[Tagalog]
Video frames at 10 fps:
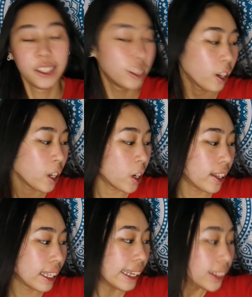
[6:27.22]
So,
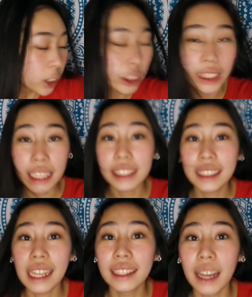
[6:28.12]
ayun. So, since
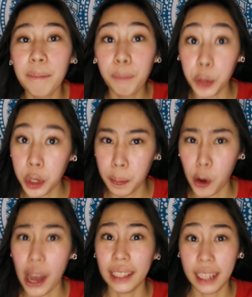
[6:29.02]
gandang
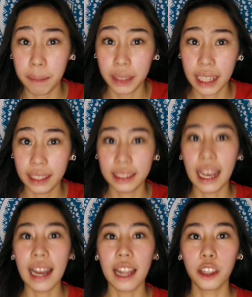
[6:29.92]
pulbo at lip tint
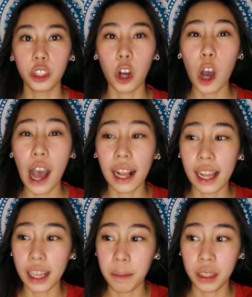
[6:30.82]
nga lang to, ang
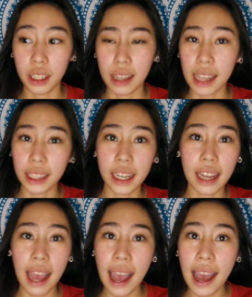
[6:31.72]
gagamitin natin
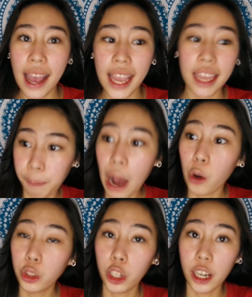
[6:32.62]
ay
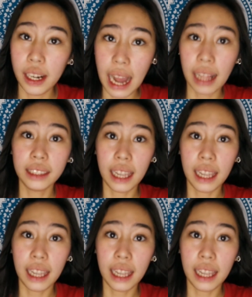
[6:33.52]
powder lang